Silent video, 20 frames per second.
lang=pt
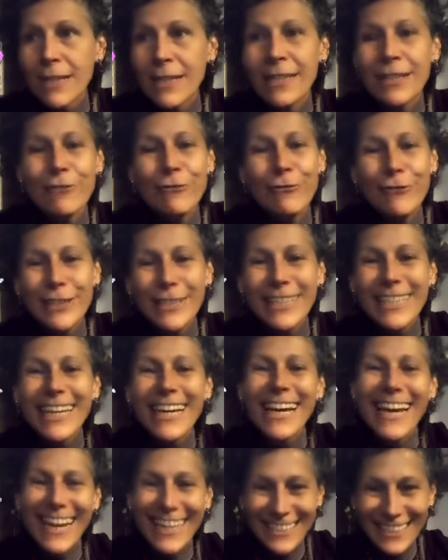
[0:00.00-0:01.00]
Enfim,
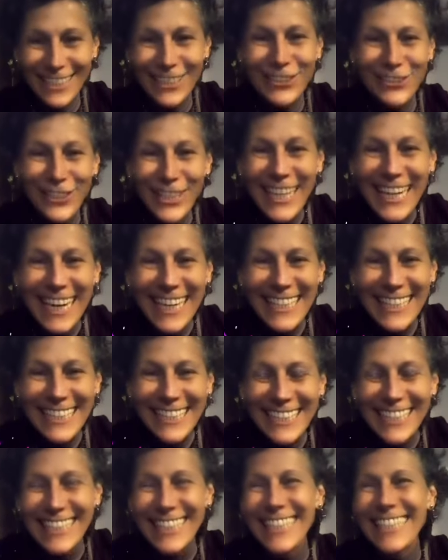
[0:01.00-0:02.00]
essa é a jornada,
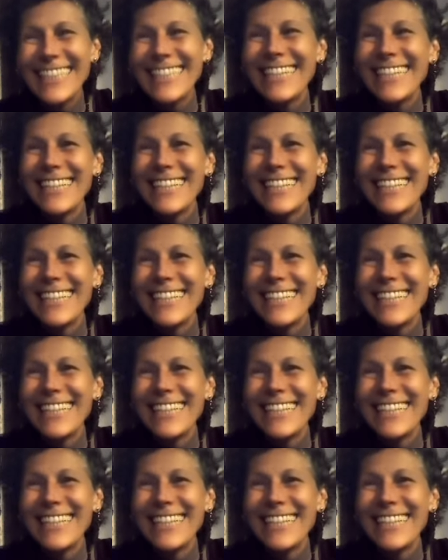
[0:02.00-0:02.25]
né?